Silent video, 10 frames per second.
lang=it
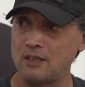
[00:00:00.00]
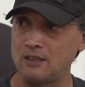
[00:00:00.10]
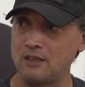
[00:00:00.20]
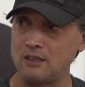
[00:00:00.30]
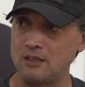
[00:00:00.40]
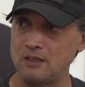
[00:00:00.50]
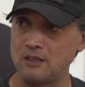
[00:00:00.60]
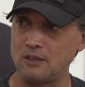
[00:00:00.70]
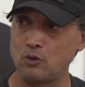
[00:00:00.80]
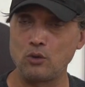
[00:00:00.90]

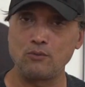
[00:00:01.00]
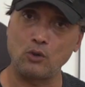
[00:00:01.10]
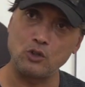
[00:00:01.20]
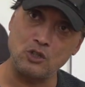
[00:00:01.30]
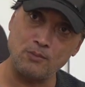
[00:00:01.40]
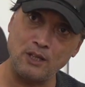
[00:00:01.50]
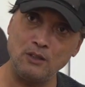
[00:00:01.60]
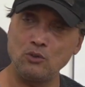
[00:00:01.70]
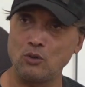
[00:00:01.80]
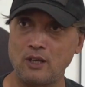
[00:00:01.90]
di
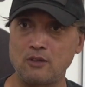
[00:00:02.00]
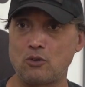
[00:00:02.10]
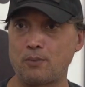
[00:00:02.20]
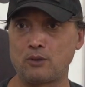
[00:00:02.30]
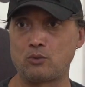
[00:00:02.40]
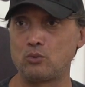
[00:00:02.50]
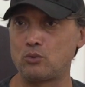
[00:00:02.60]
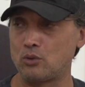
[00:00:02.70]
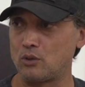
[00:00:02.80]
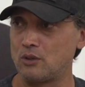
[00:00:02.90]
coinvolgimento e
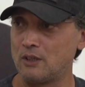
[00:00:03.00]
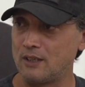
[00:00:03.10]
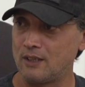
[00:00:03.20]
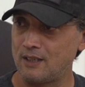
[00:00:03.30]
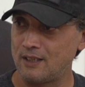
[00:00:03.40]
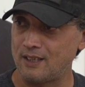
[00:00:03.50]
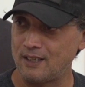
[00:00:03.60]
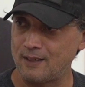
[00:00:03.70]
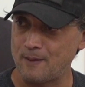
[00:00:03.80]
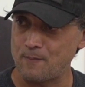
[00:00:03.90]
soprattutto
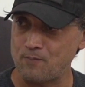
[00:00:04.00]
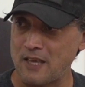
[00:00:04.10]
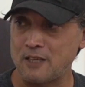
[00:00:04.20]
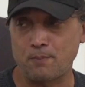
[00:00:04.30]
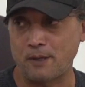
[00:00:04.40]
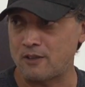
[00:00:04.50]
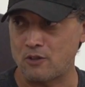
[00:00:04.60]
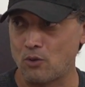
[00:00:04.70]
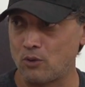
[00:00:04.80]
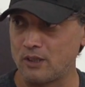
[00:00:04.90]
eh,
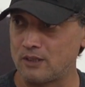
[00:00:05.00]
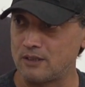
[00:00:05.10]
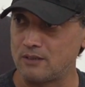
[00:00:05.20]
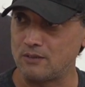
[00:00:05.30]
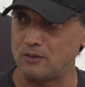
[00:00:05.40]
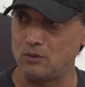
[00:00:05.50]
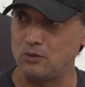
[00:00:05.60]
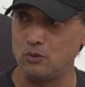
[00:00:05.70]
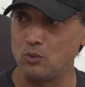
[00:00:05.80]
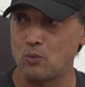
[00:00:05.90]
espressione di,
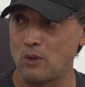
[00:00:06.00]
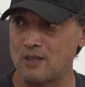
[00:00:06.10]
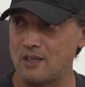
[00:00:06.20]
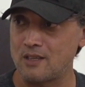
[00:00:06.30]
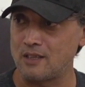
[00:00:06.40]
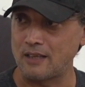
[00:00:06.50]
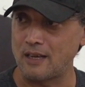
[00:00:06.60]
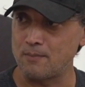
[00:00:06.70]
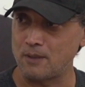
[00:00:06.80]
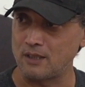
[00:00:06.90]
di un qualsiasi
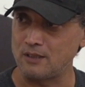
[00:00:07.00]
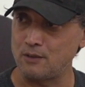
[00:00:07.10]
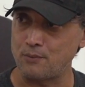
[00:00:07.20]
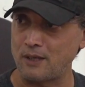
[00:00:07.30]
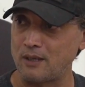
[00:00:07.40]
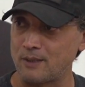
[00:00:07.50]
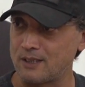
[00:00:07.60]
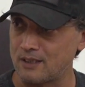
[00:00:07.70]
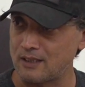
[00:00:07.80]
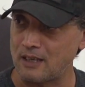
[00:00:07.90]
tema,
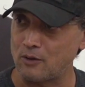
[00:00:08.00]
indifferentemente dalla